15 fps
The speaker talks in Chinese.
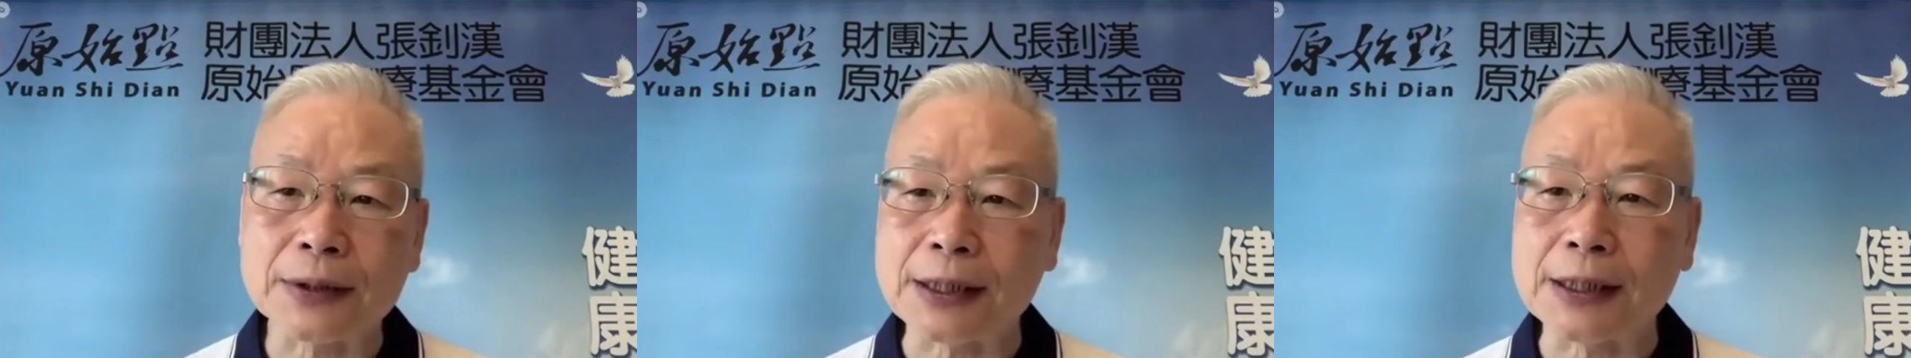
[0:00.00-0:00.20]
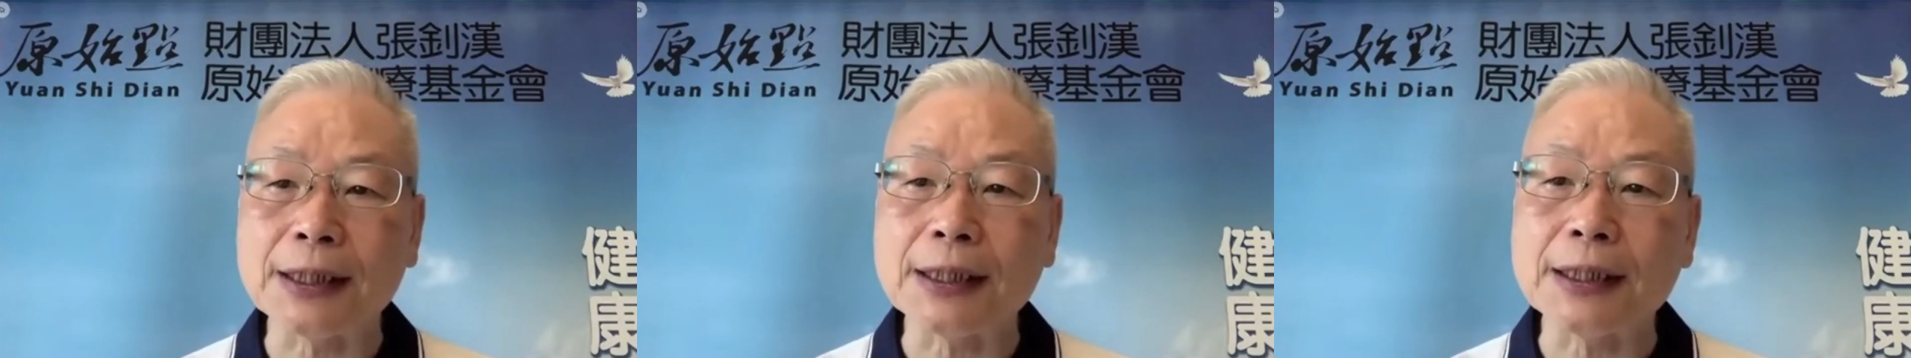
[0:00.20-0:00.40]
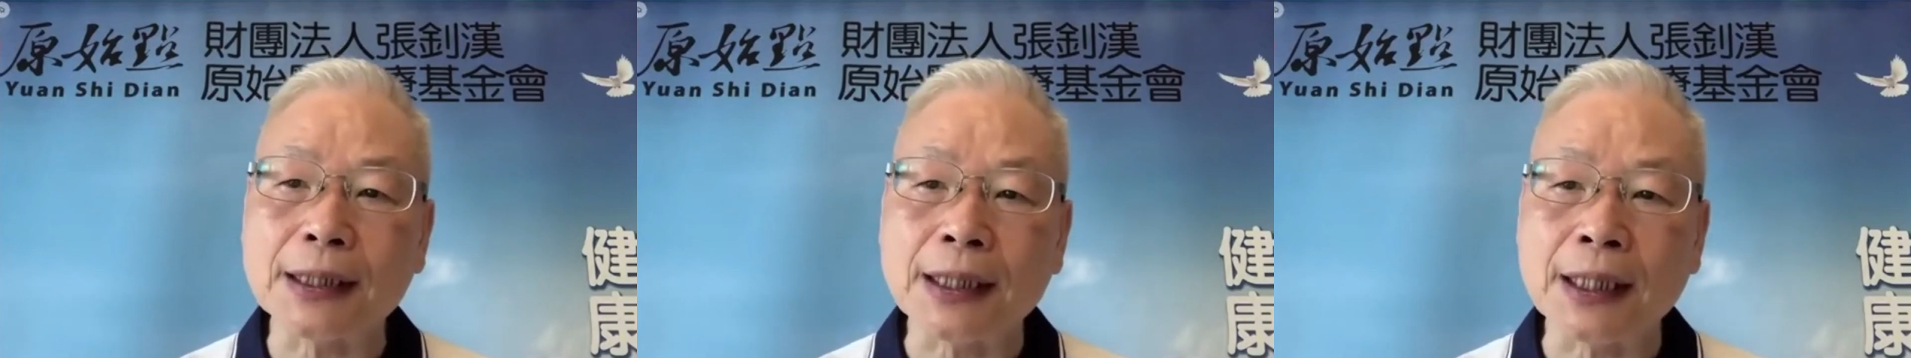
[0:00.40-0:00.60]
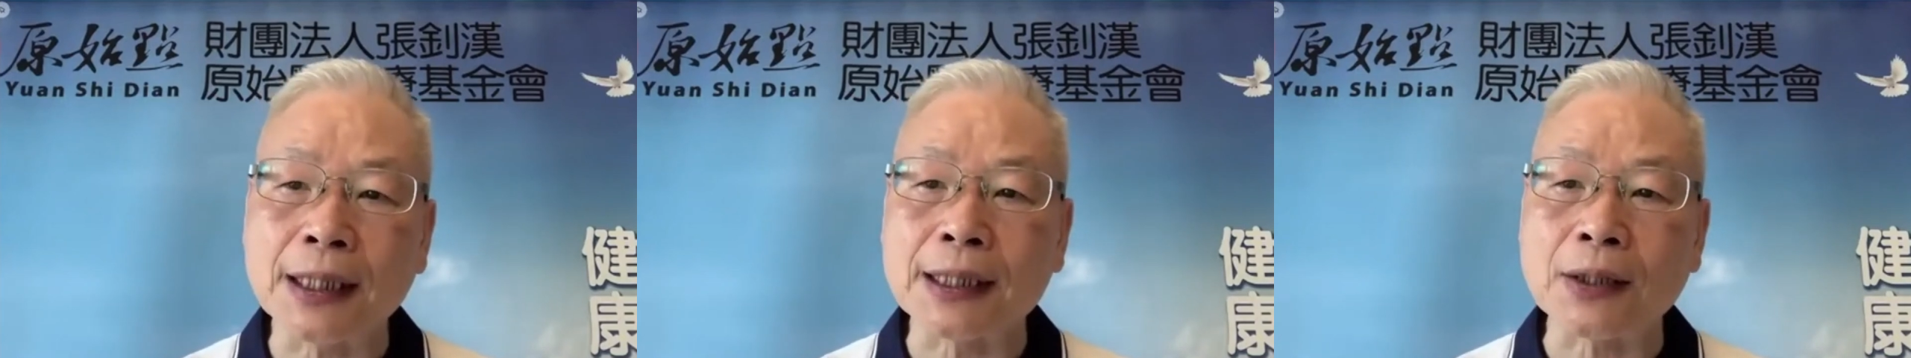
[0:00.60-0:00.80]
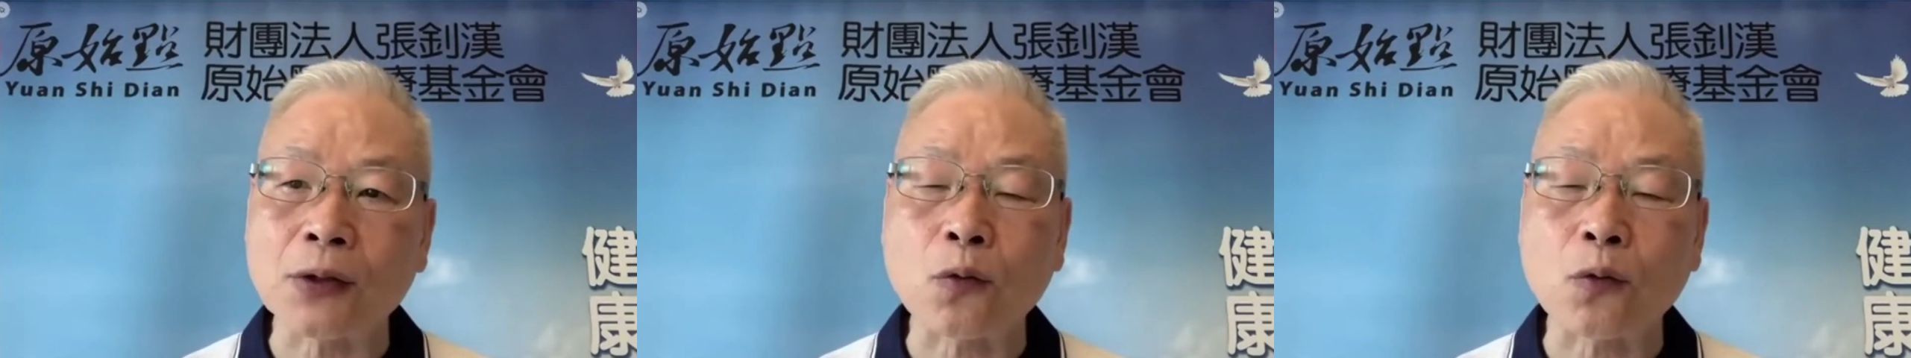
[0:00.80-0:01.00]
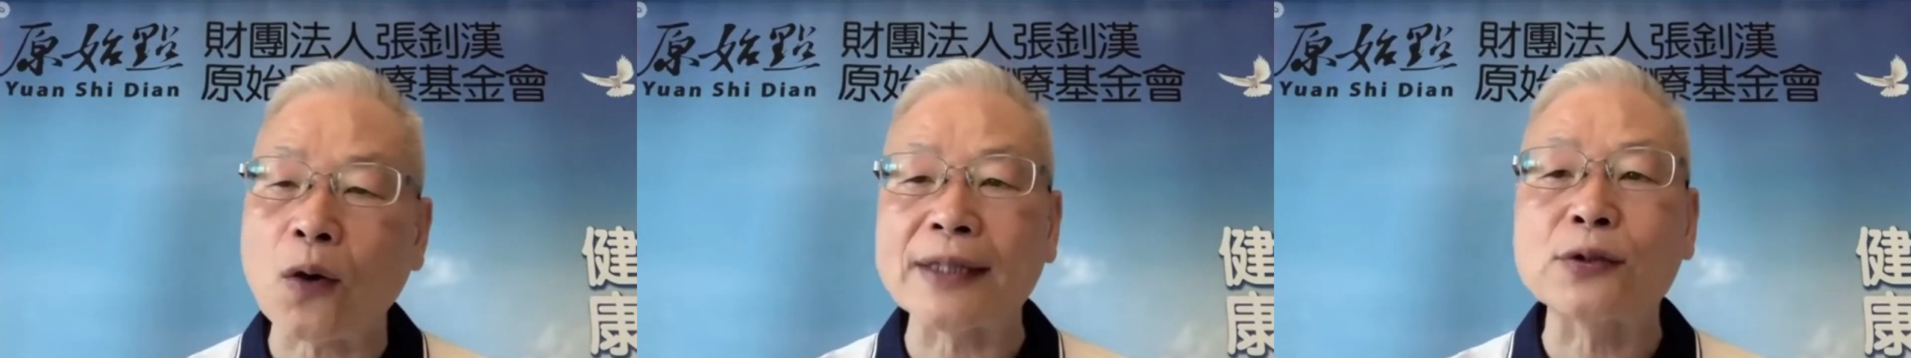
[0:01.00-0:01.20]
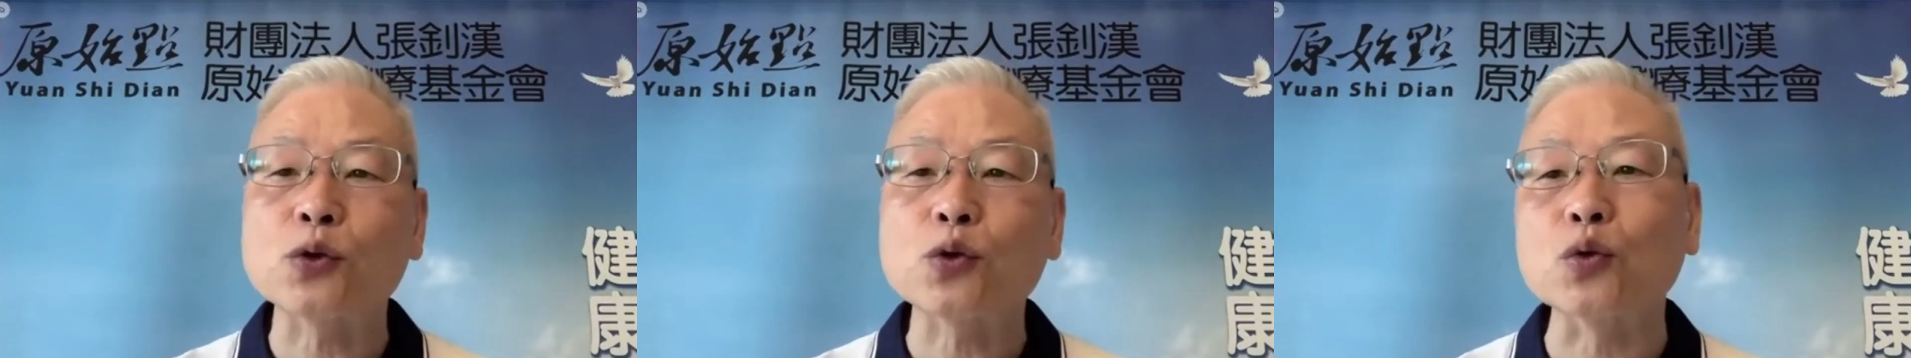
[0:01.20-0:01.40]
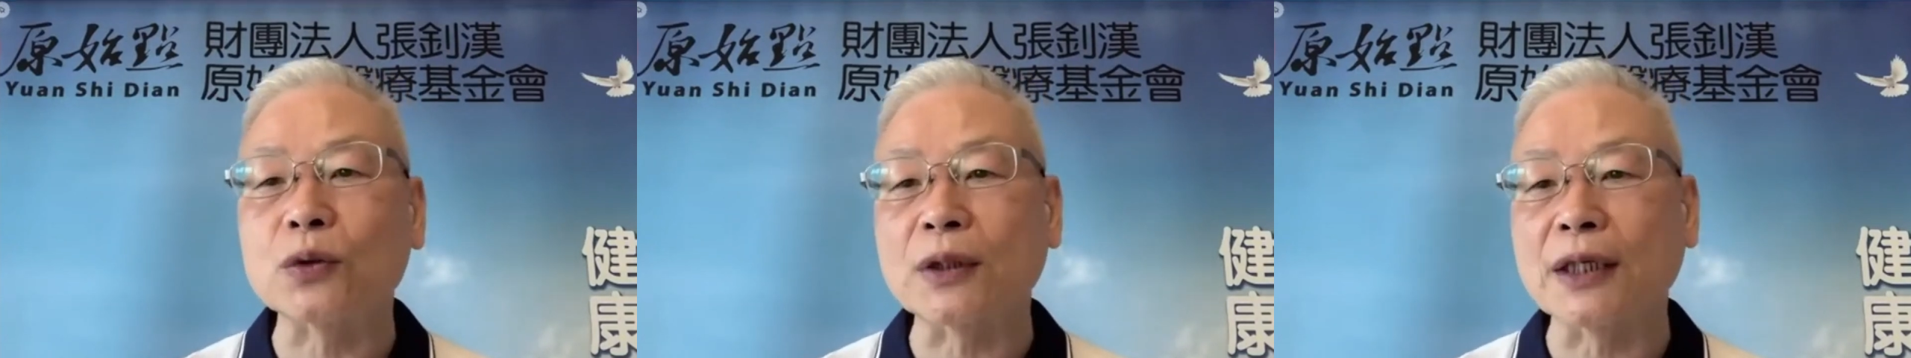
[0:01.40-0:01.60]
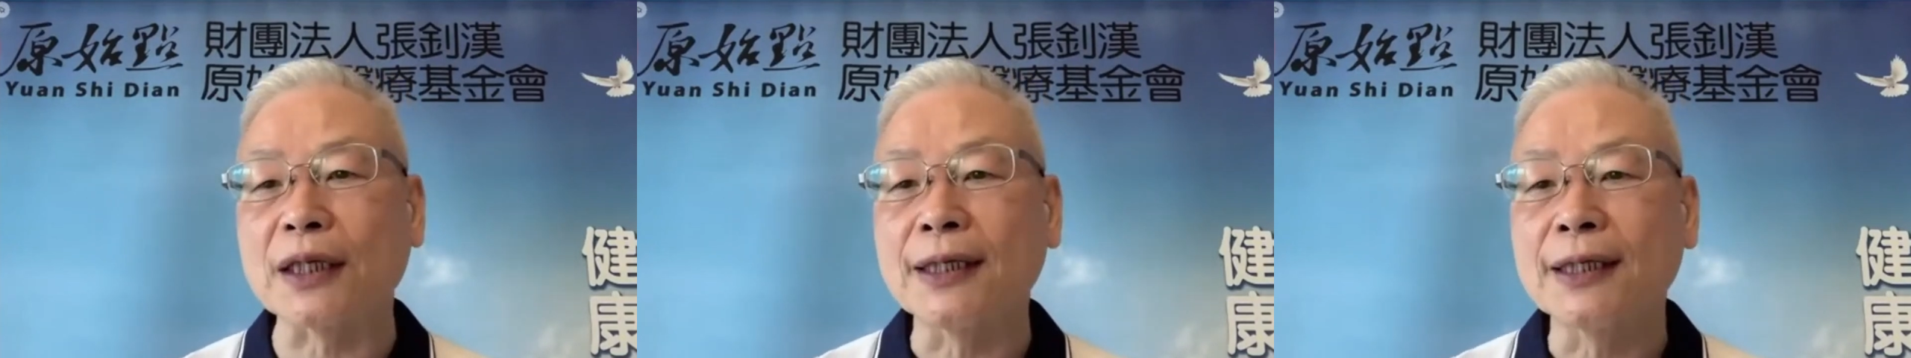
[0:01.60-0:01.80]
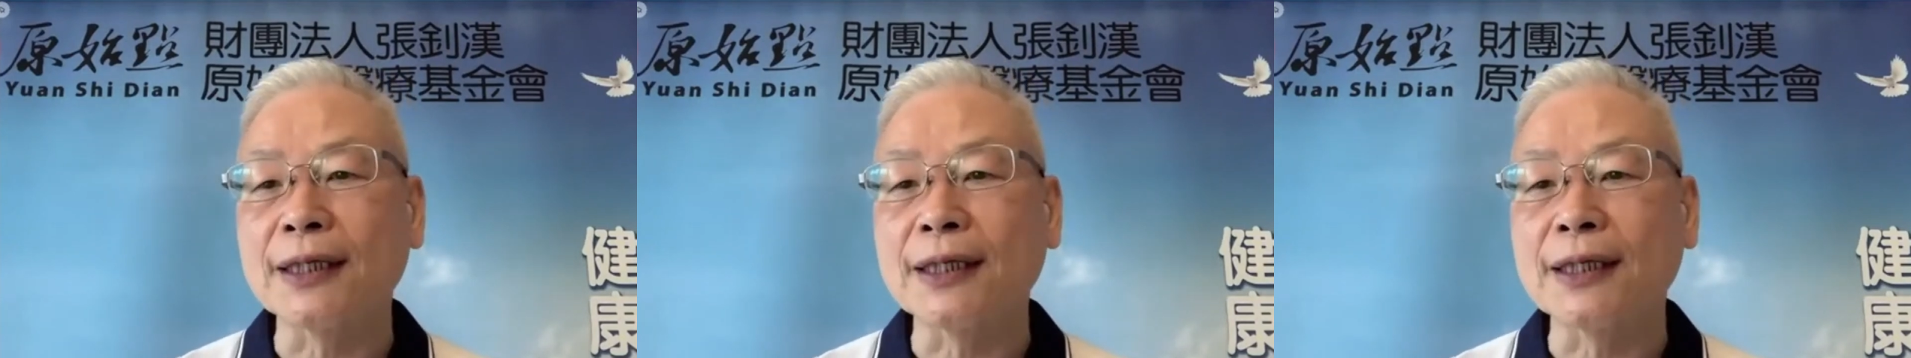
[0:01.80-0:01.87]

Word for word: 激呃快速的